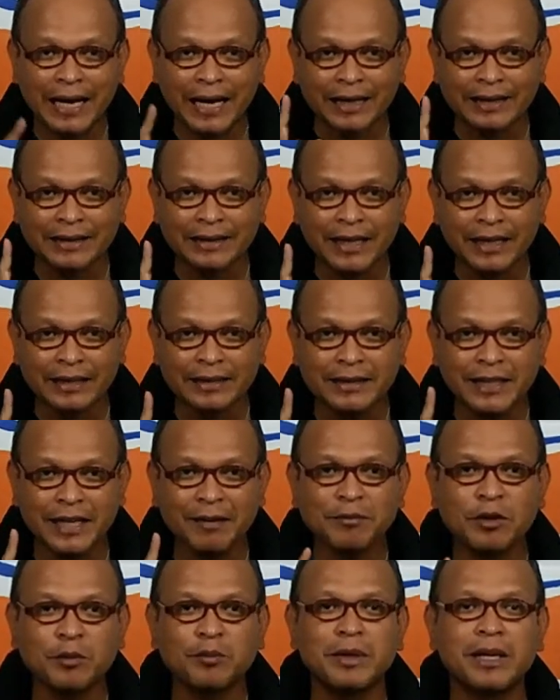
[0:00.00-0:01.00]
katanya
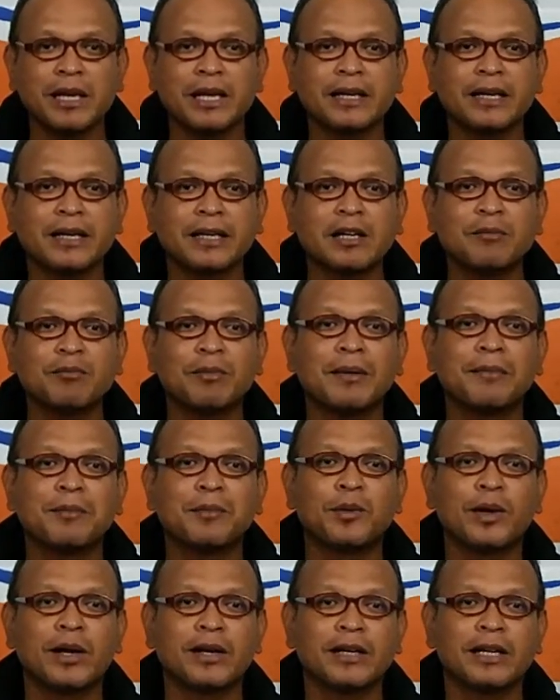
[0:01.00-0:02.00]
memiliki
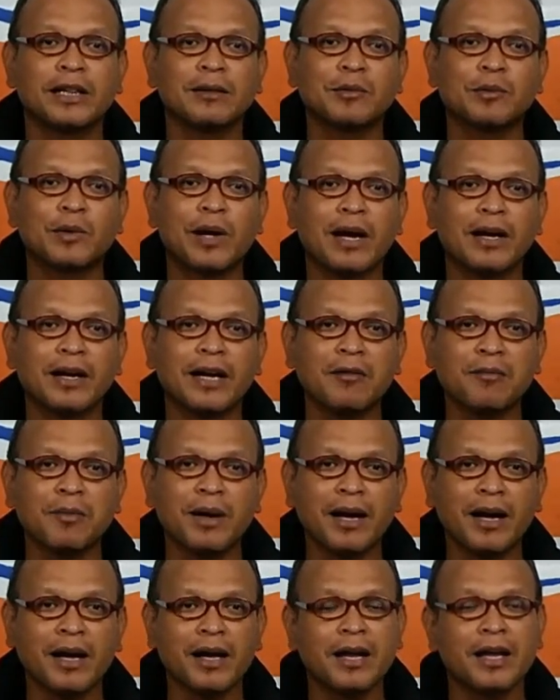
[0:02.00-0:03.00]
kemampuan ilmu
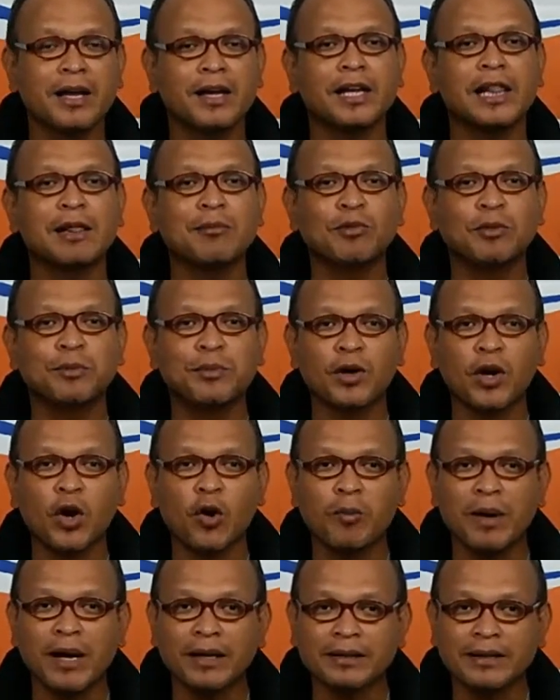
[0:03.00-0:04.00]
agama, ilmu
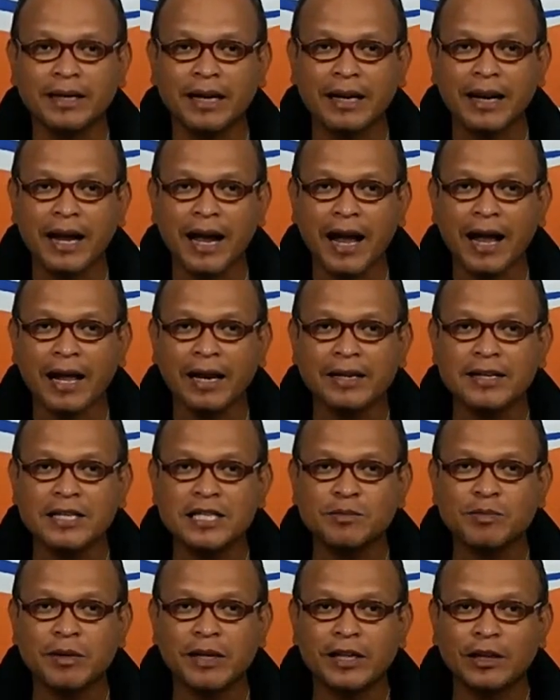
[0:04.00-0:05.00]
pengobatan, ahli
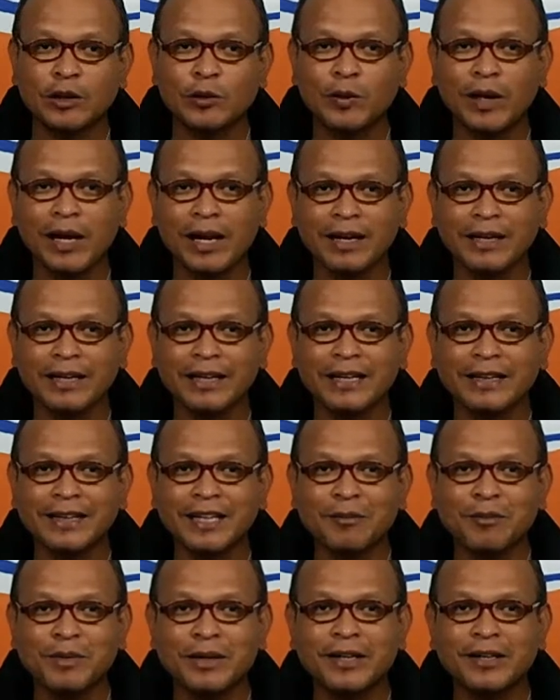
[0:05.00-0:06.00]
spiritual,
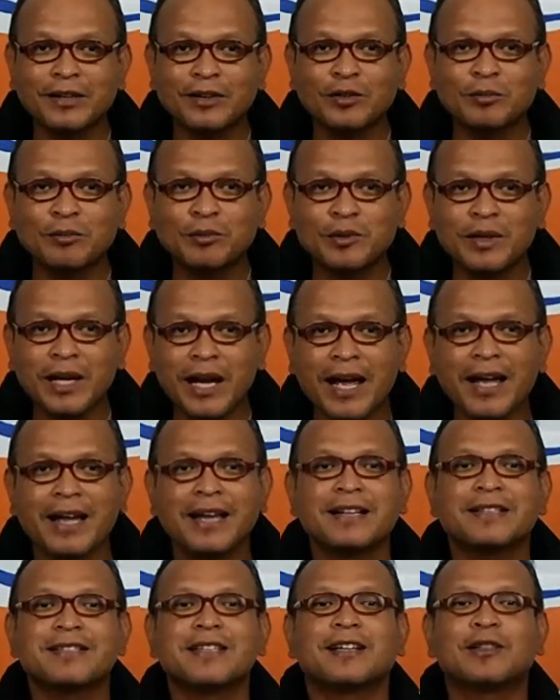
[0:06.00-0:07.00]
kita begitu mudah
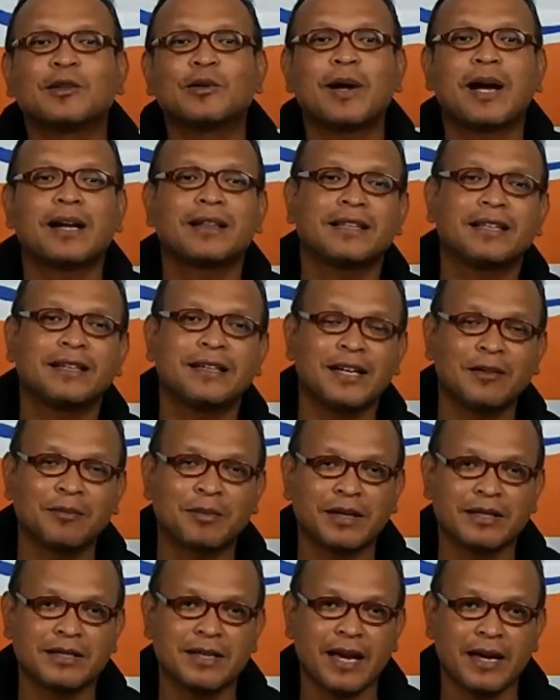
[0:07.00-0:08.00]
jatuh hati dan
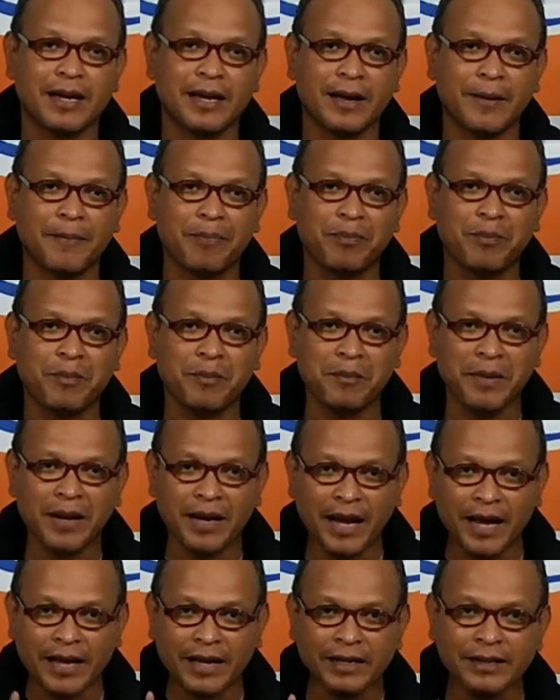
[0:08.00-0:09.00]
percaya.
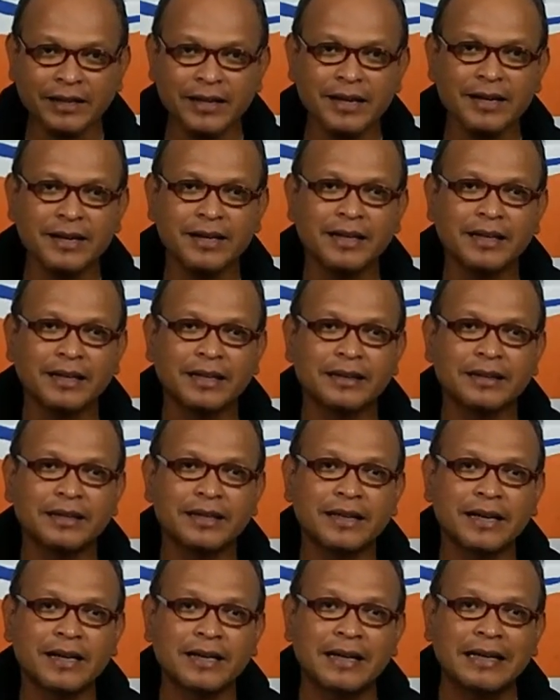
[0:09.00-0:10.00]
Pada akhirnya,
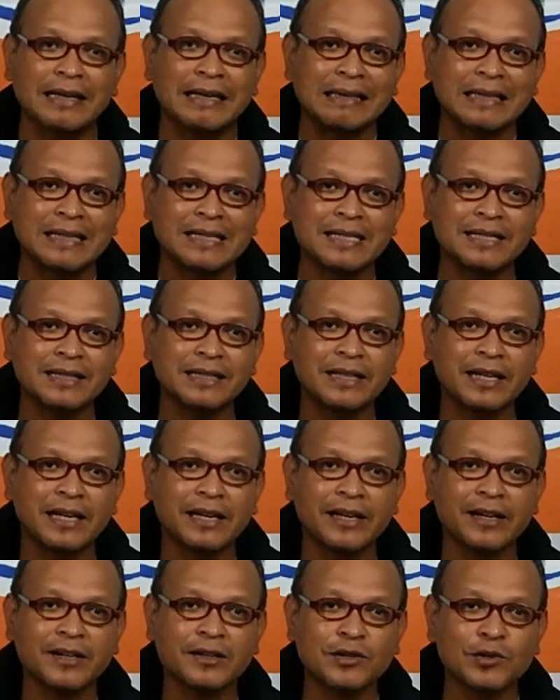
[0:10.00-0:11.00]
ketika kita
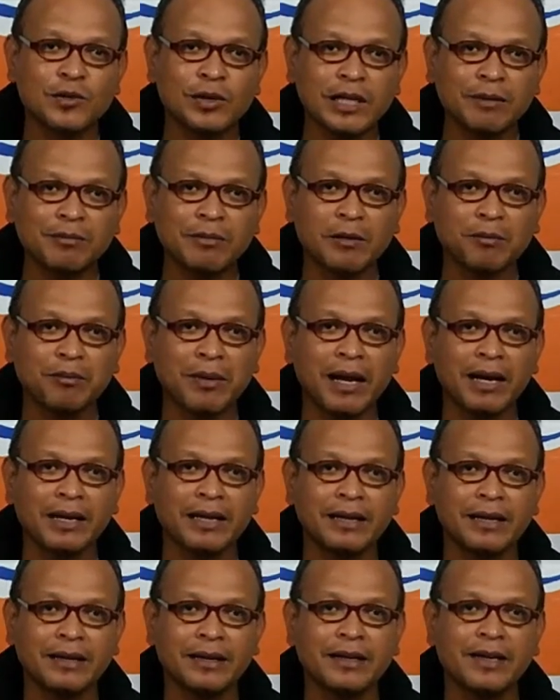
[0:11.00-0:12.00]
sendiri yang sulit
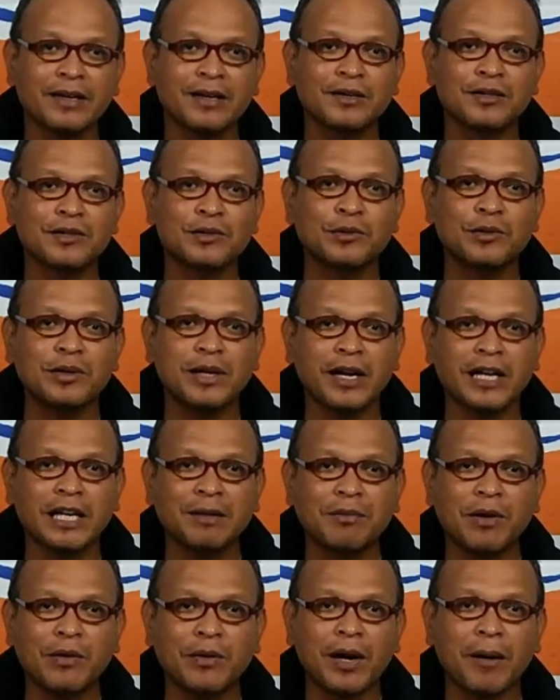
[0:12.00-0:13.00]
berpaling, sudah
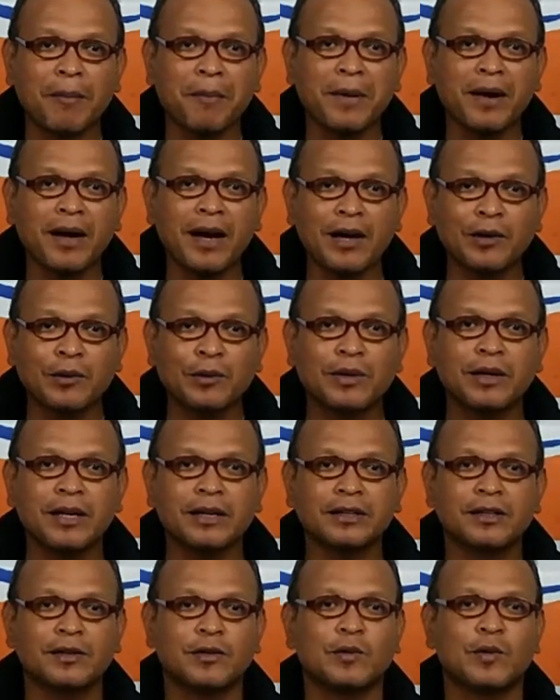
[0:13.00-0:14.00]
di bawah pengaruh
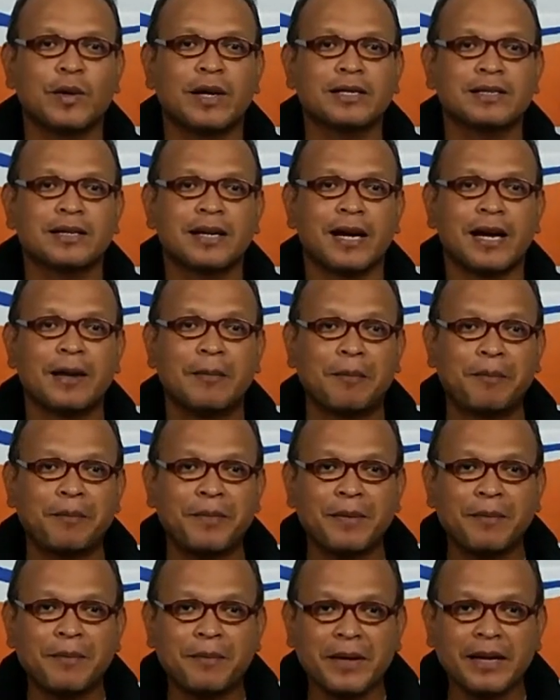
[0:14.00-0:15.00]
dan kekuasaan
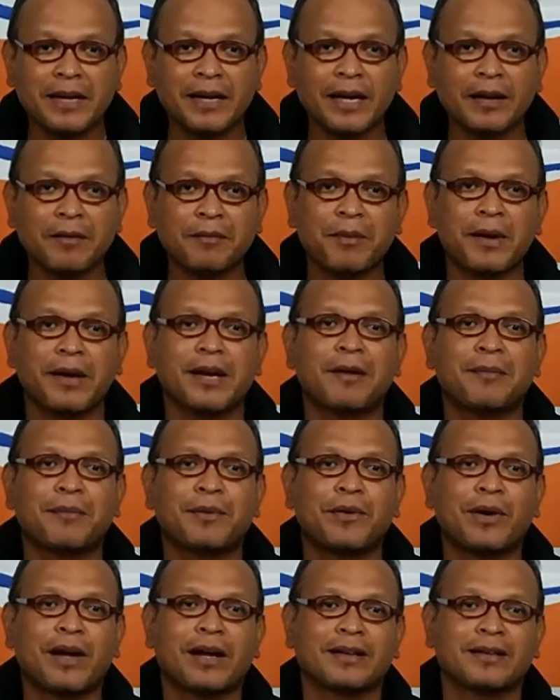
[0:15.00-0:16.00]
pimpinan
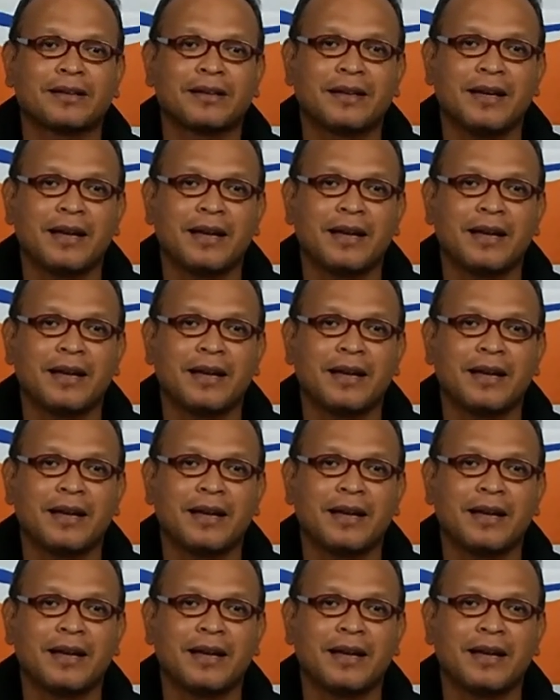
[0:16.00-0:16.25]
padepokan.